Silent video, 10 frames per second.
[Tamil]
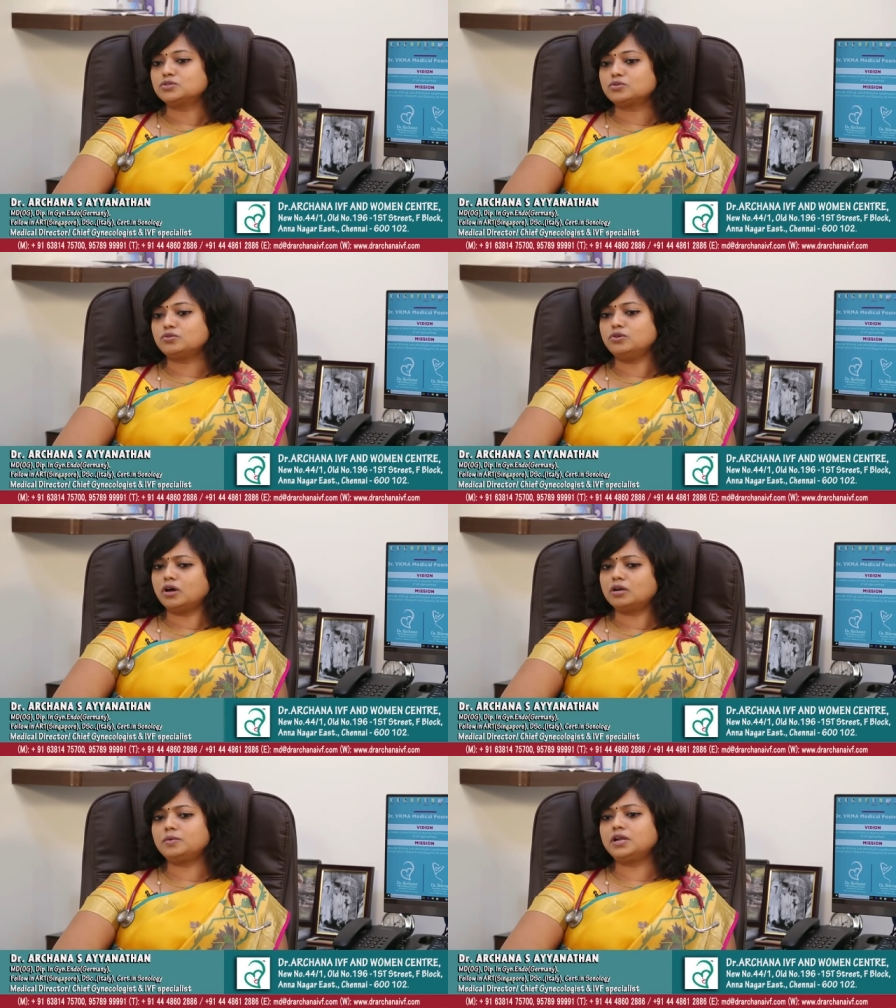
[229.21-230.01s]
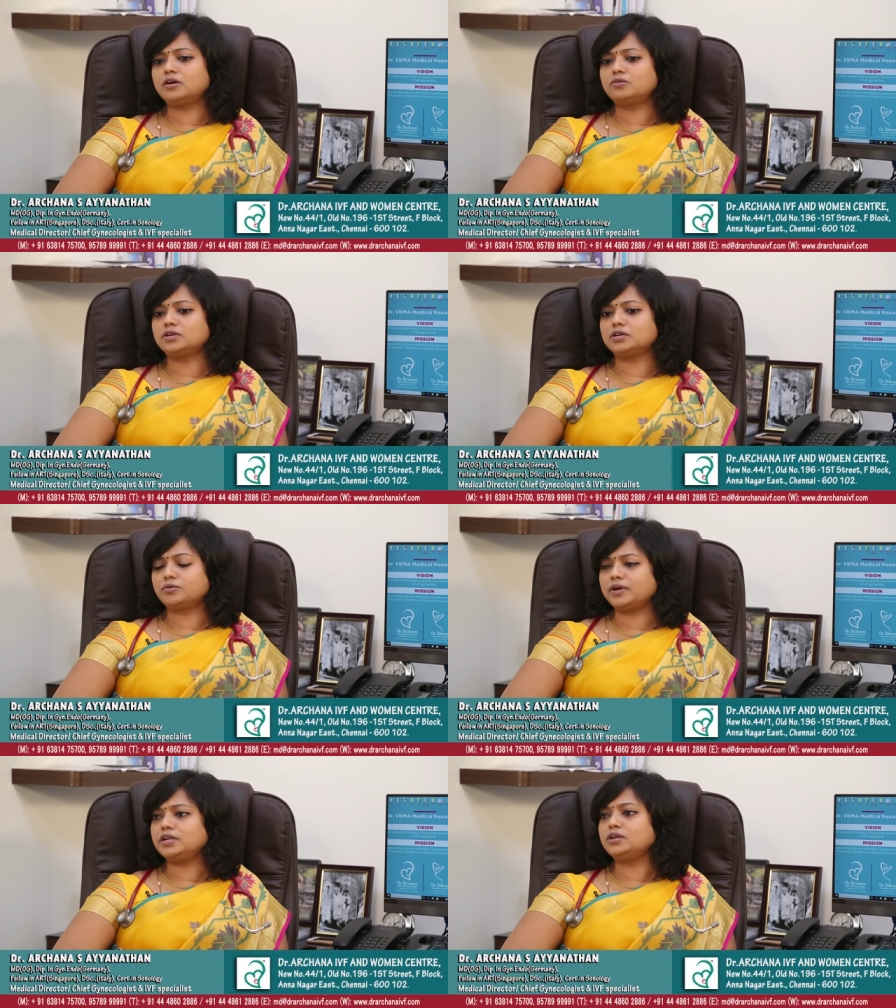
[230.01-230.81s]
ஸோ நார்மலாக ஒரு
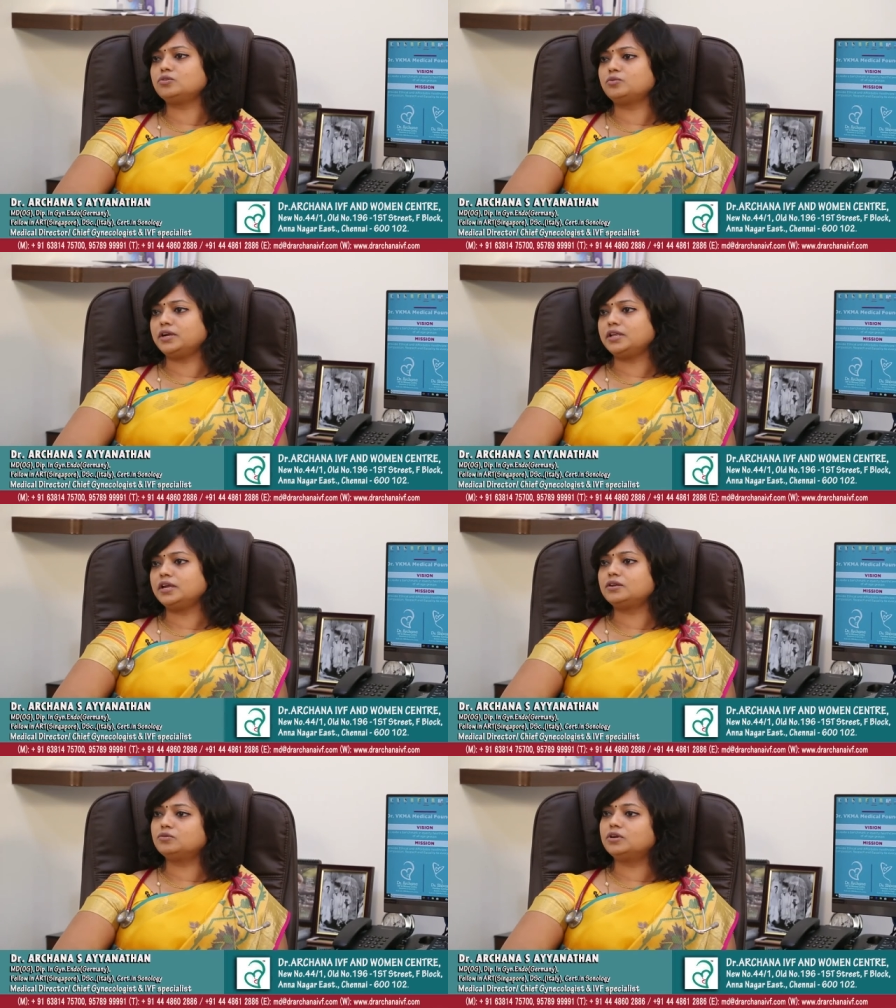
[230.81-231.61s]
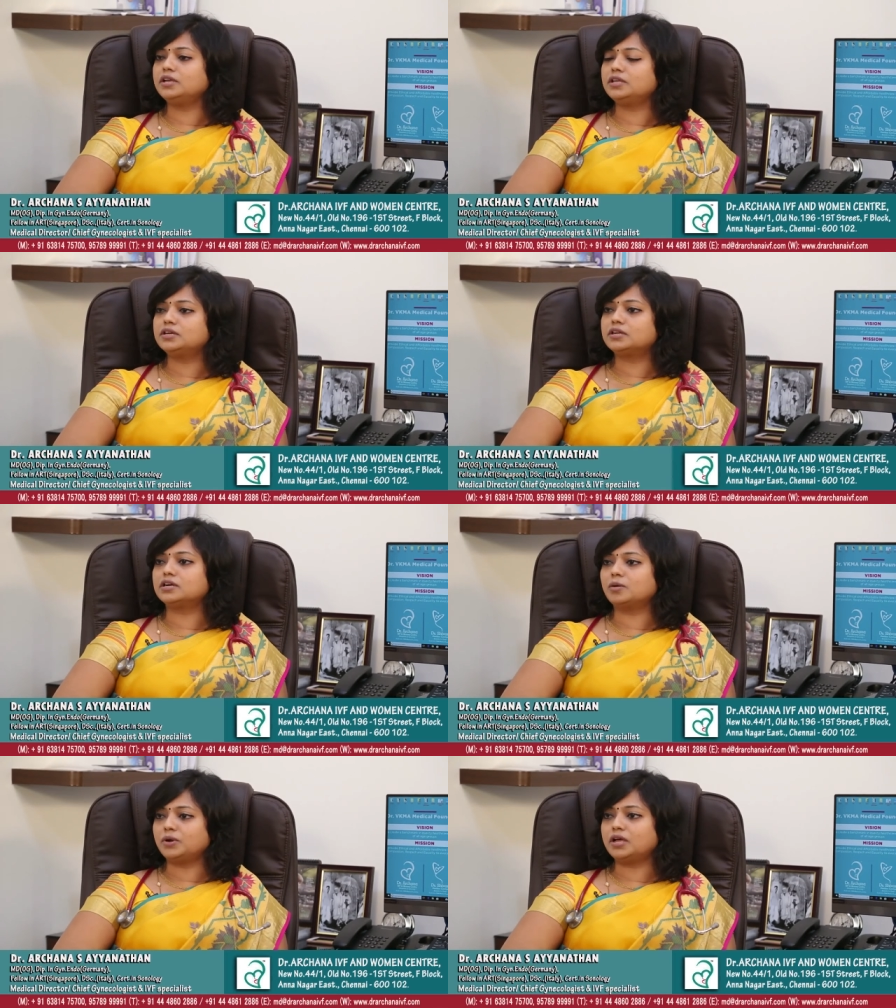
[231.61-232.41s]
டுவெண்ட்டி டு டுவெண்ட்டி எயிட்குள்ளே இருக்கிற
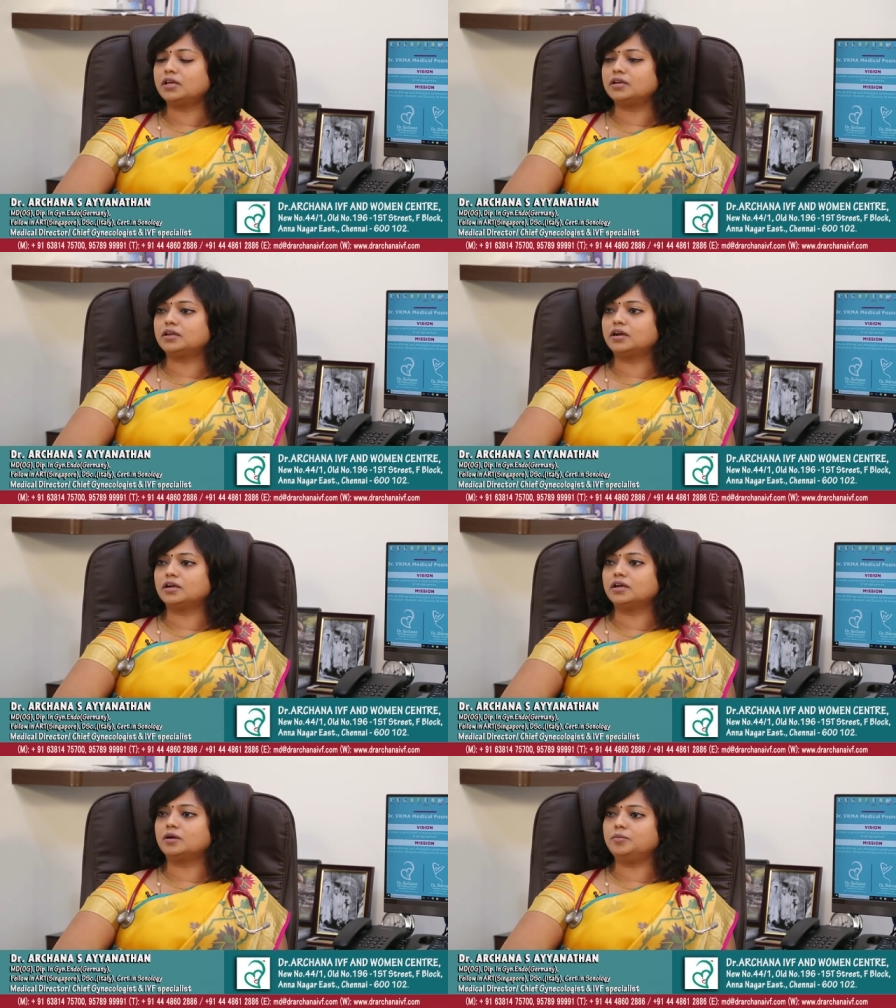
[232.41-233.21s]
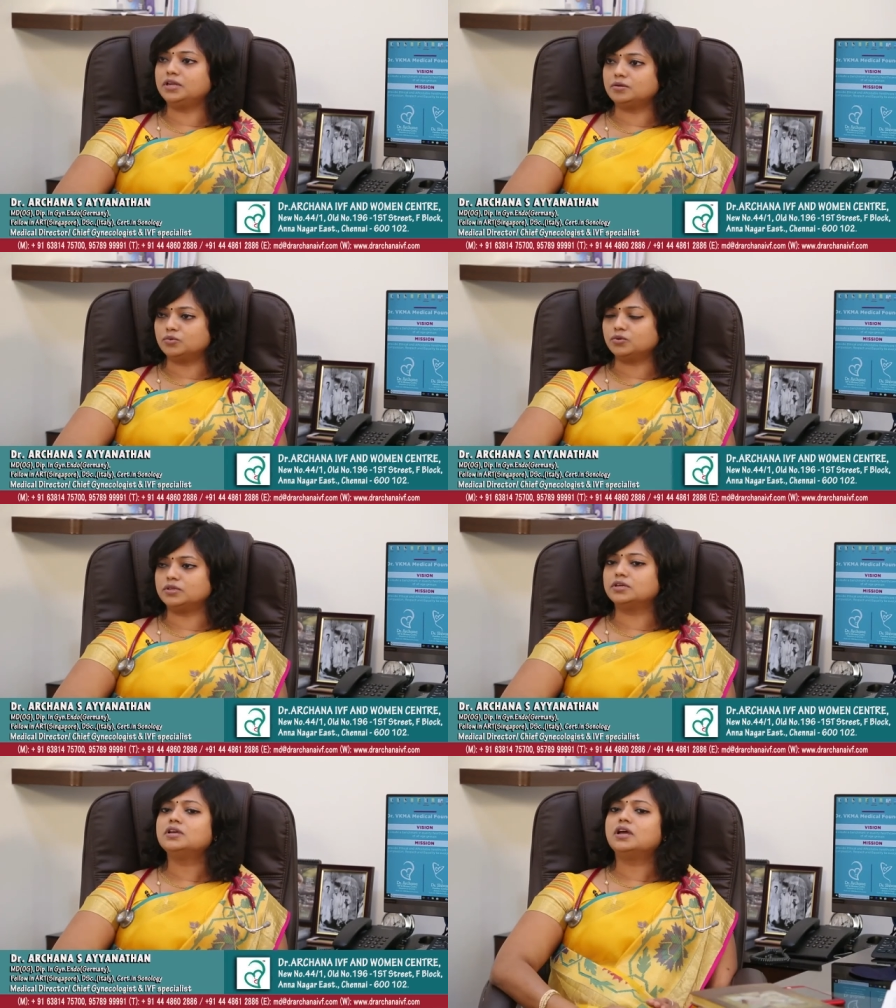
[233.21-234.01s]
கப்பலாக இருக்கிறாங்க அப்படின்னும் போது